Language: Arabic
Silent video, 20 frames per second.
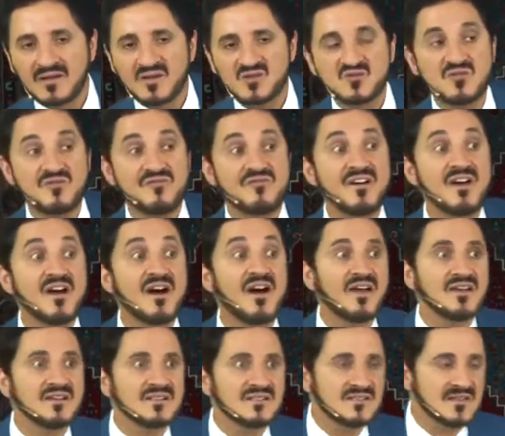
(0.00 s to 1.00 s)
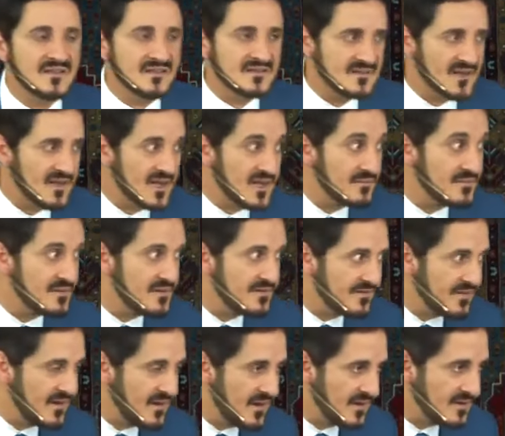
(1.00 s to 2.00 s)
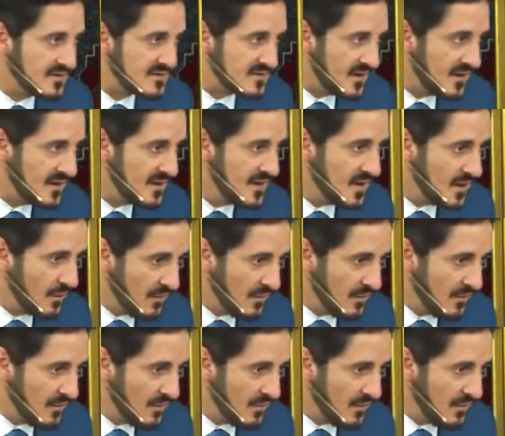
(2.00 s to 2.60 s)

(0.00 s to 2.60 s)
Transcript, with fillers: رجل فاحش يرتكب الفاحشة